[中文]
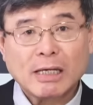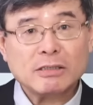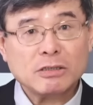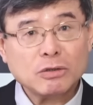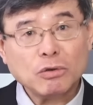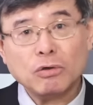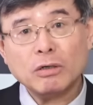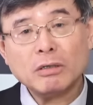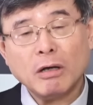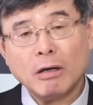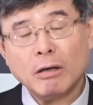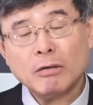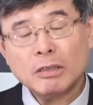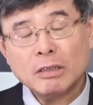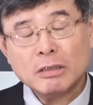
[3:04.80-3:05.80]
三十多
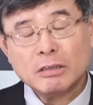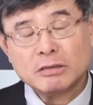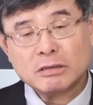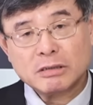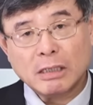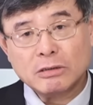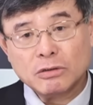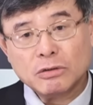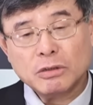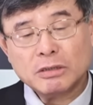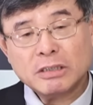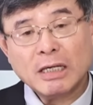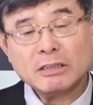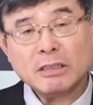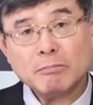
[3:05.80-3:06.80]
哈，甚至于
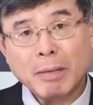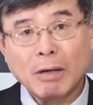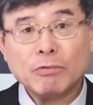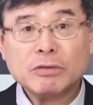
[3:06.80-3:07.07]
接近百